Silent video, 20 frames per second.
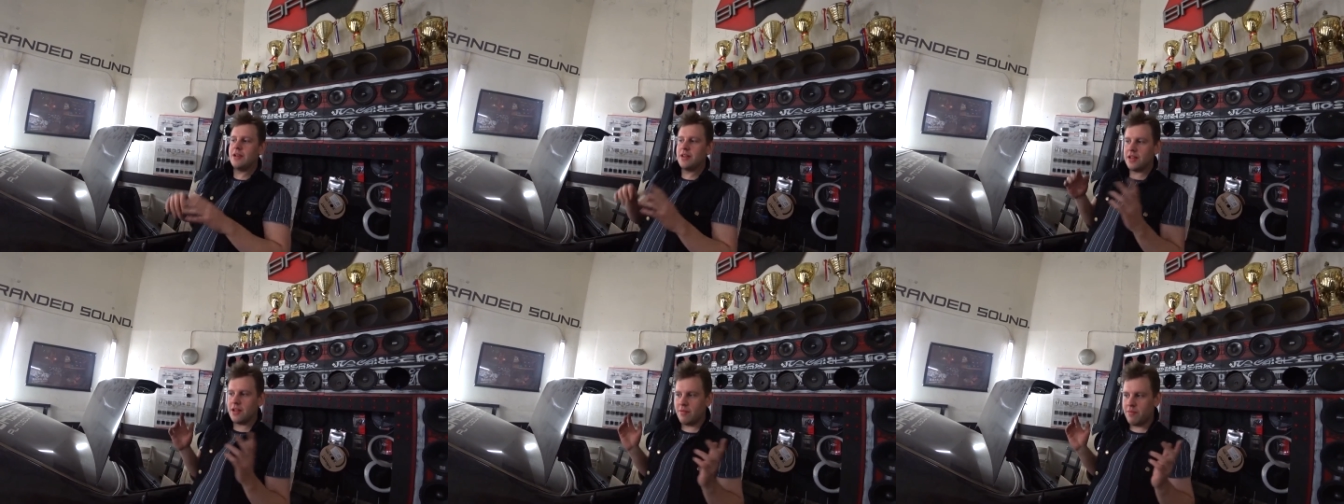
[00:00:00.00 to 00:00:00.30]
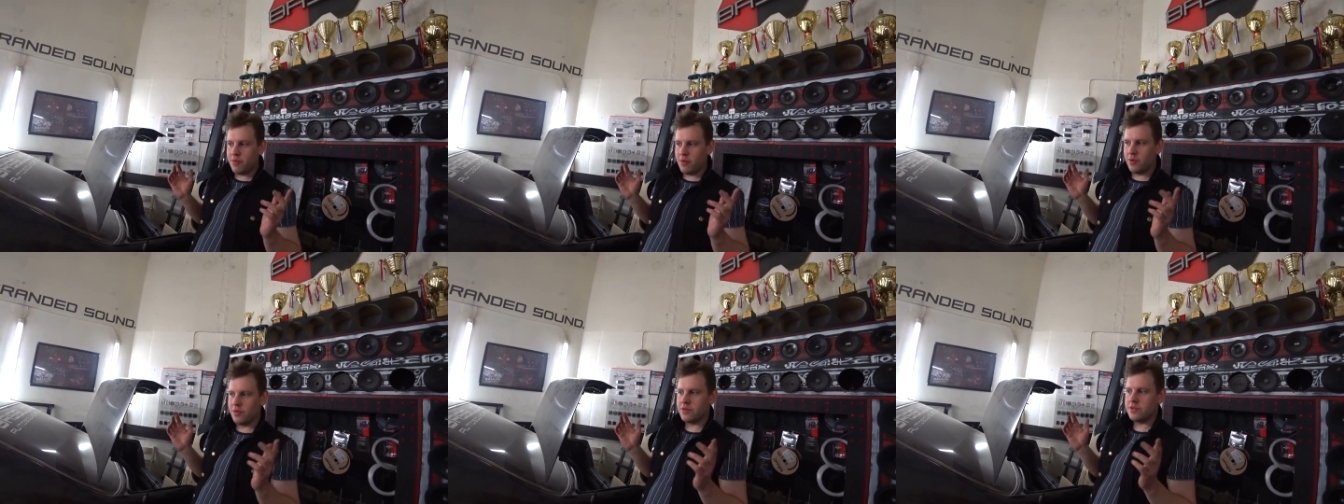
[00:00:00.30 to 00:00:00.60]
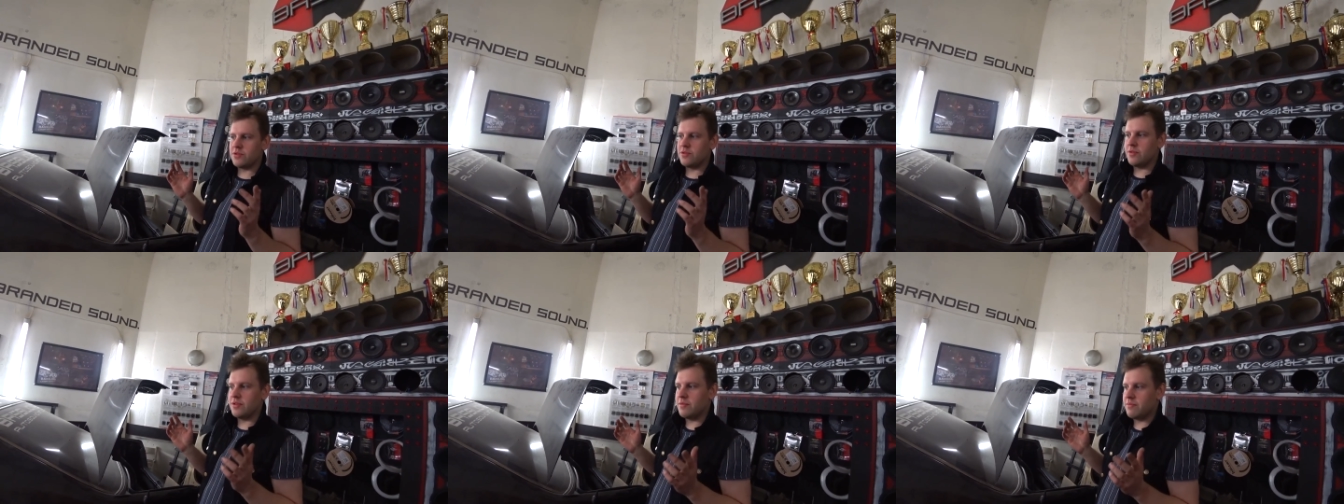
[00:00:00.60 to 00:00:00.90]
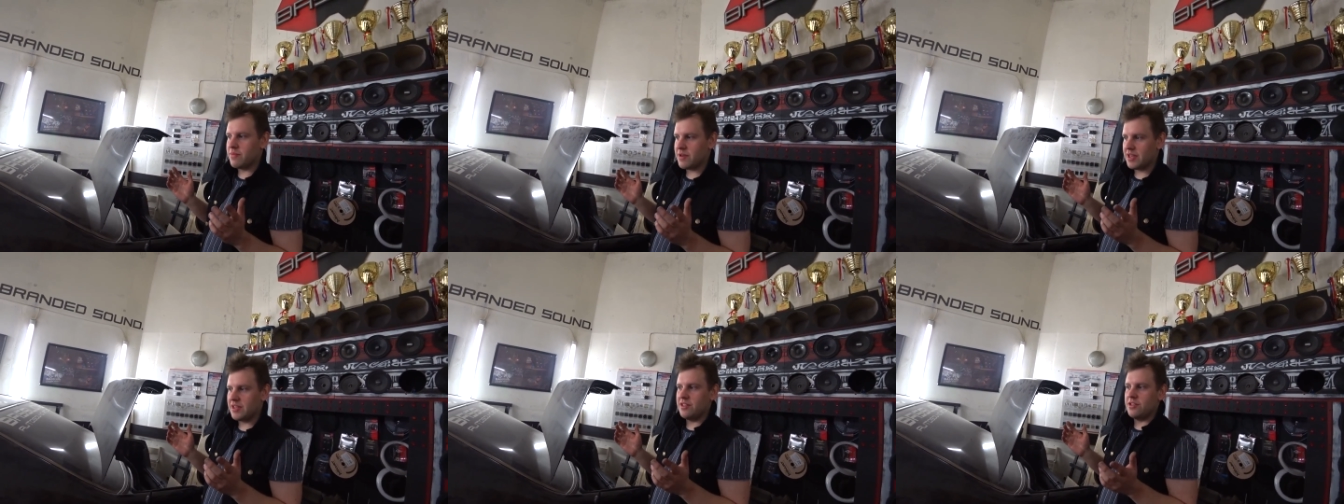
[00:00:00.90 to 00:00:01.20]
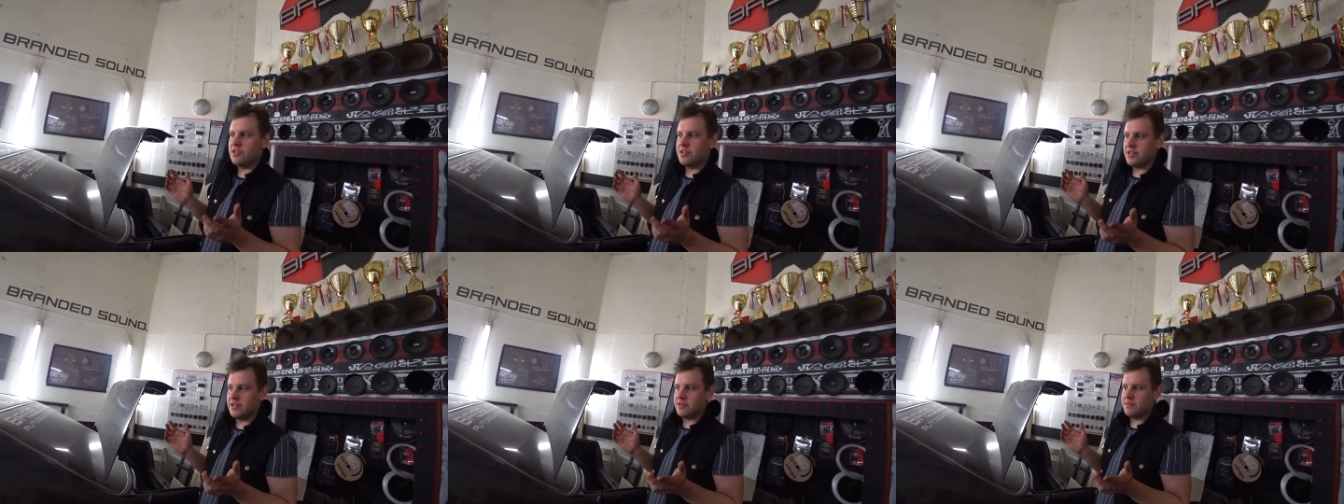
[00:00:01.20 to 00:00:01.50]
Там полностью
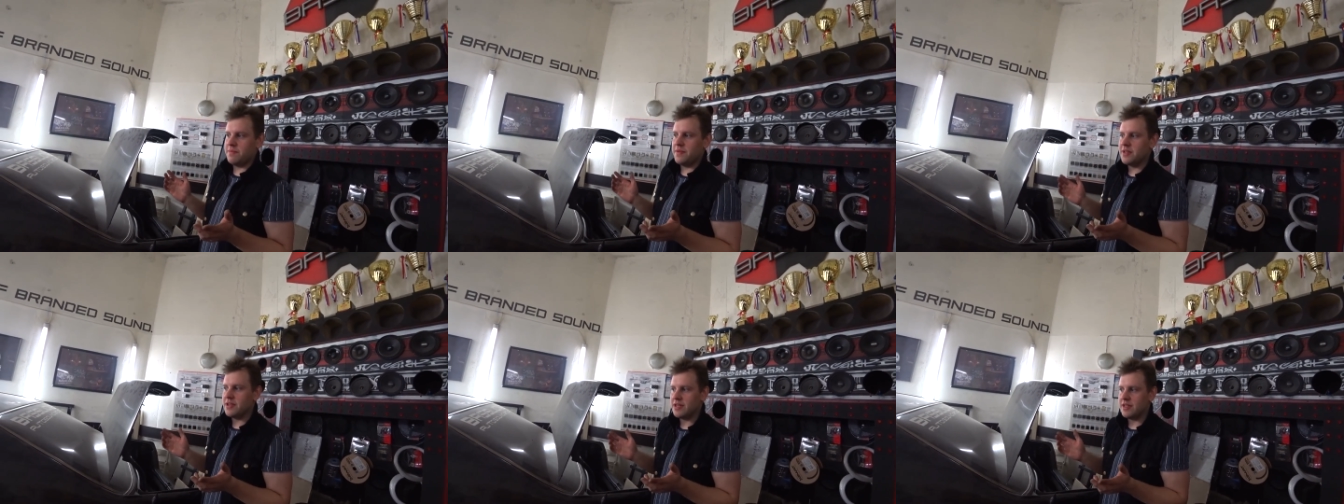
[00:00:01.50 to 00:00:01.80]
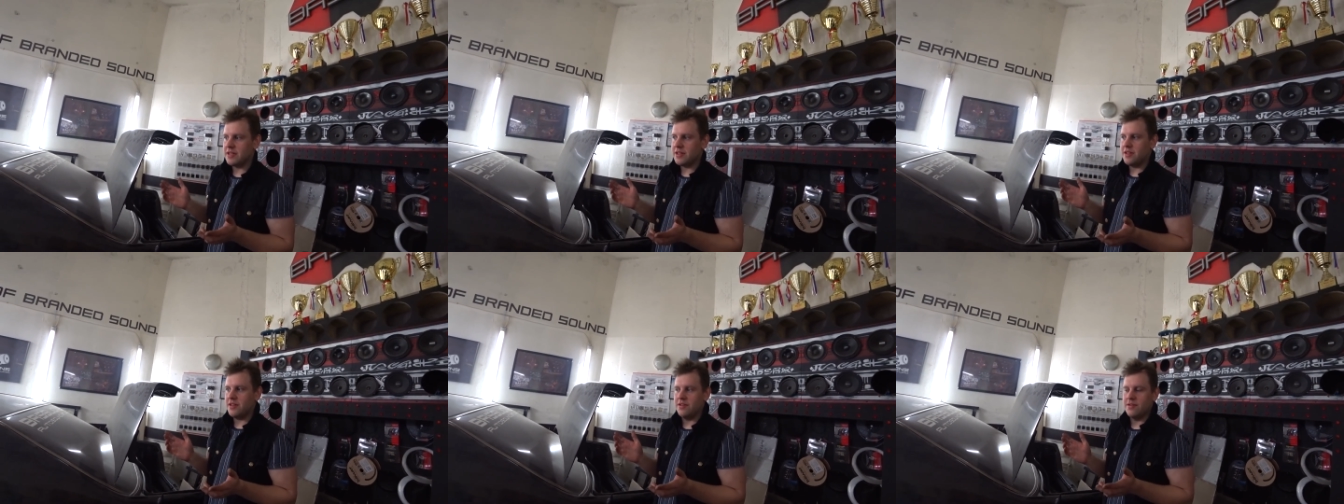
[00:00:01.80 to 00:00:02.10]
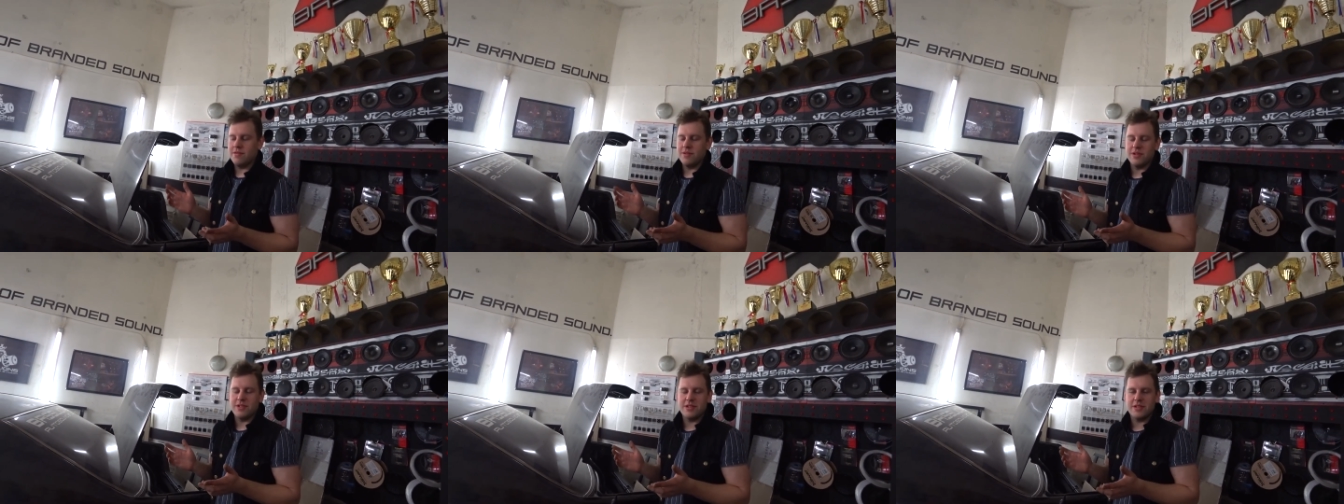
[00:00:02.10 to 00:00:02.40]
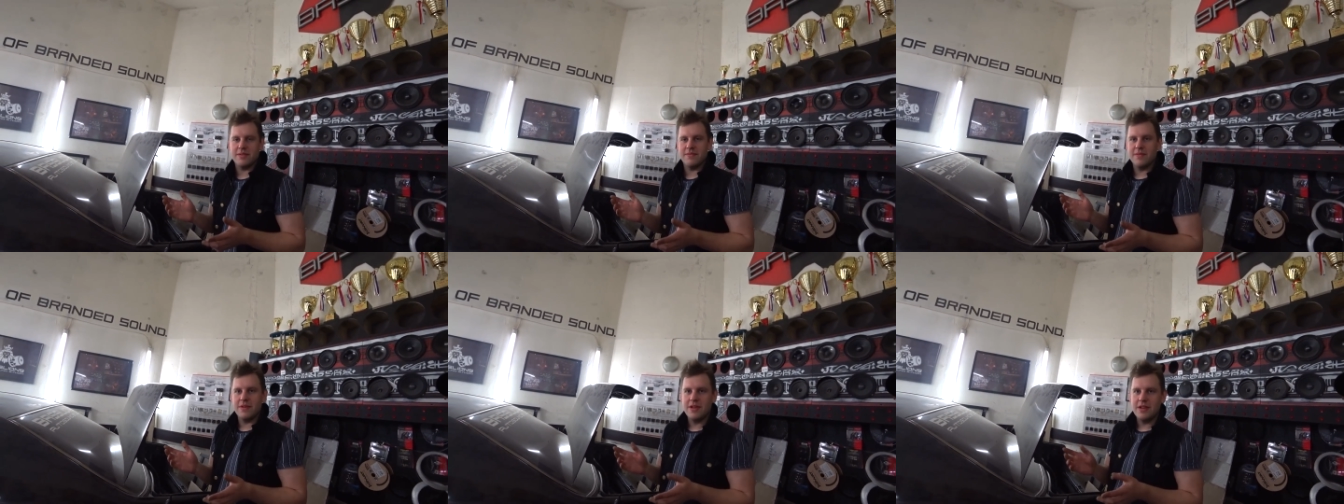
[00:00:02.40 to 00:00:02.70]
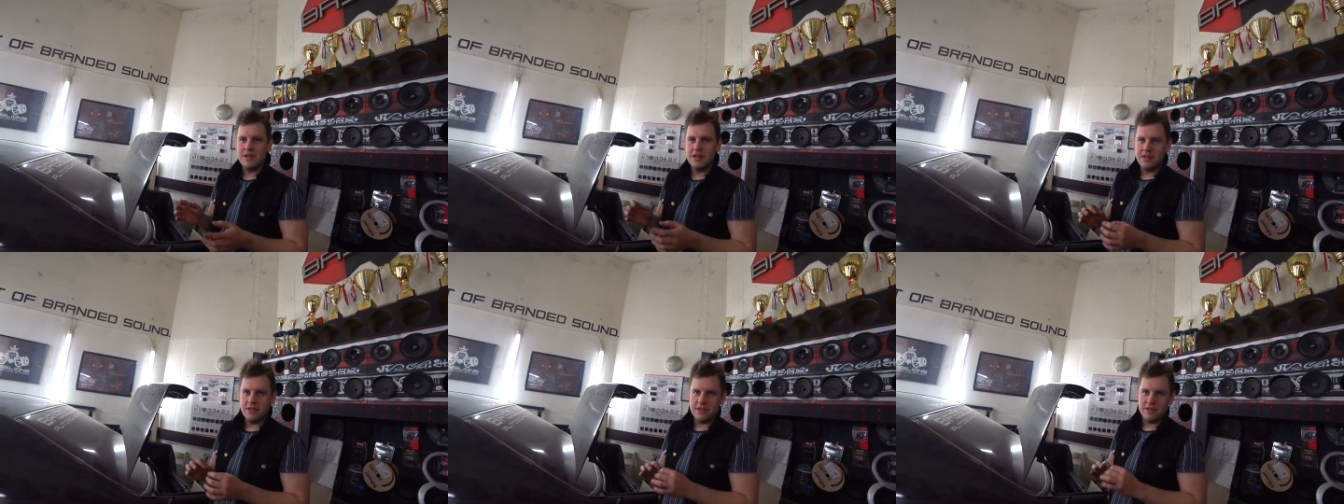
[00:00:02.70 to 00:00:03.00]
практически спинка откидывается,
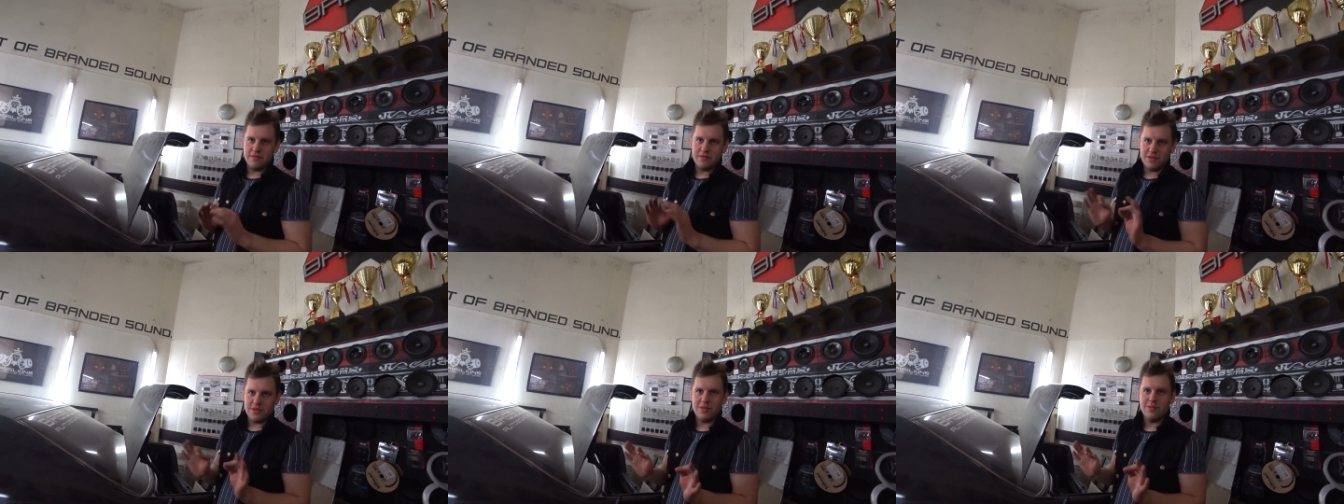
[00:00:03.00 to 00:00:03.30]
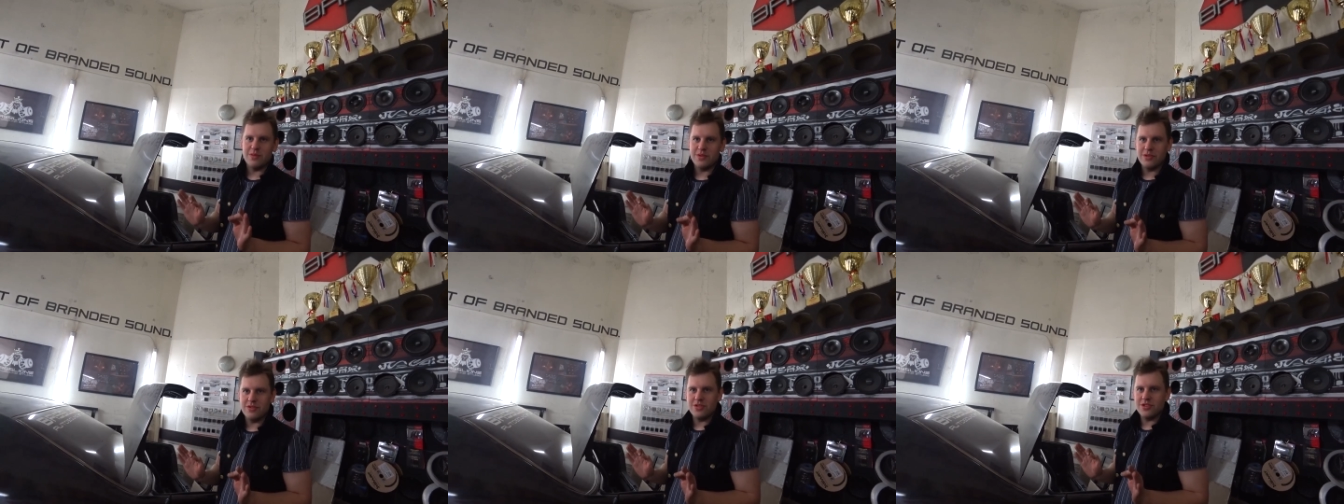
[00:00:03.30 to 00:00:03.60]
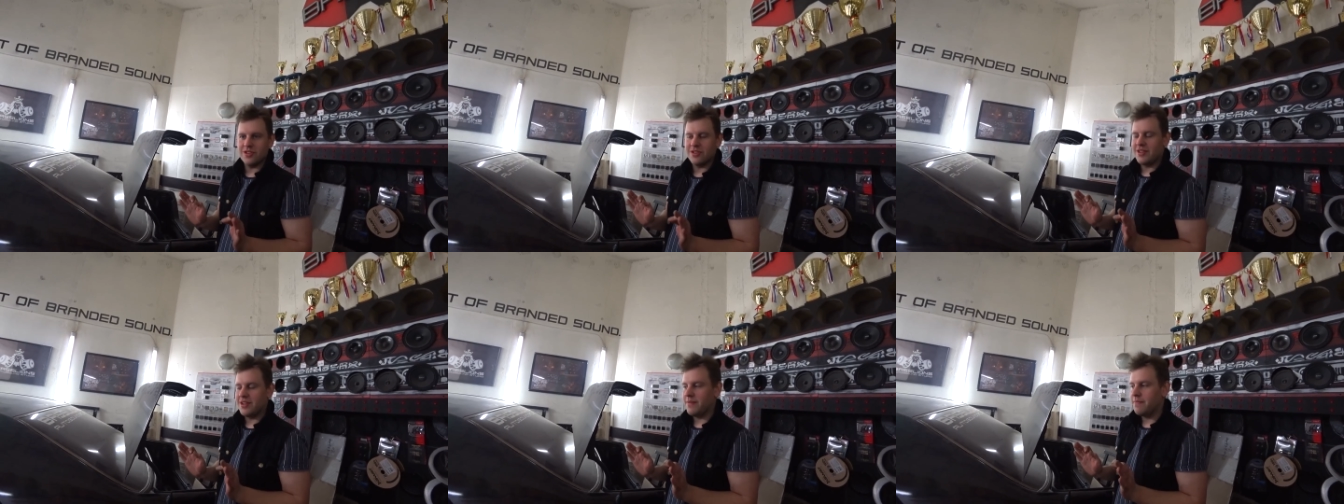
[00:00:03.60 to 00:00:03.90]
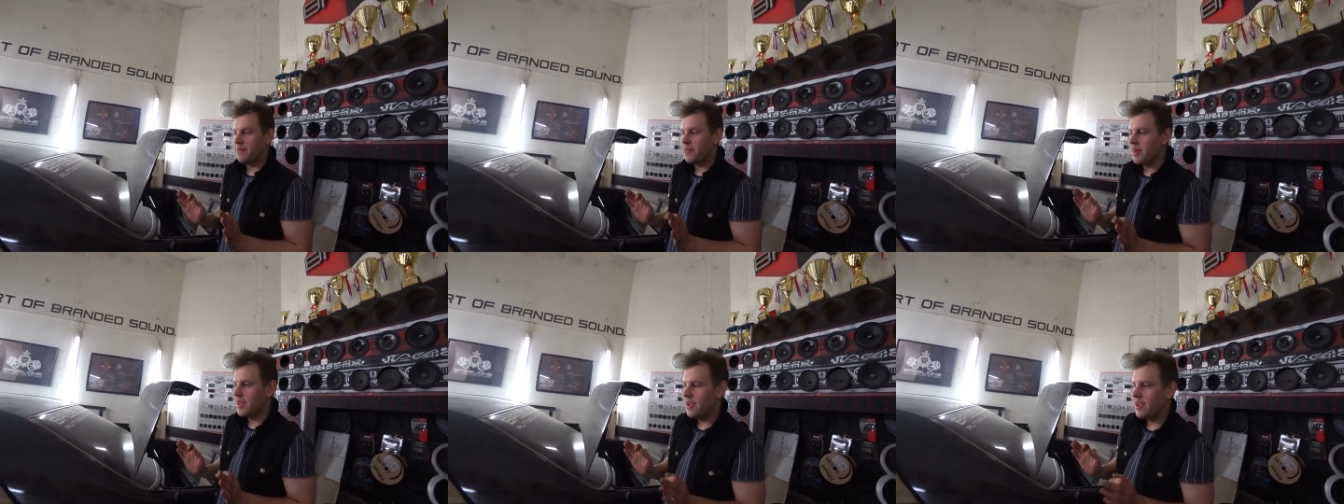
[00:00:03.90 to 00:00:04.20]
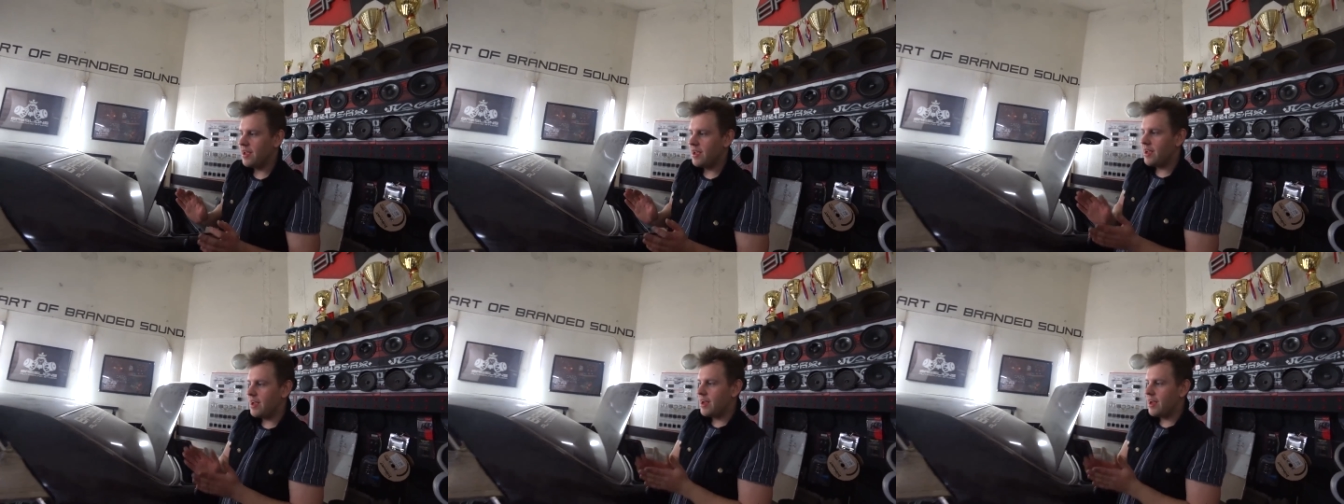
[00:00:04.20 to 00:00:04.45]
и все будет четко. Угу.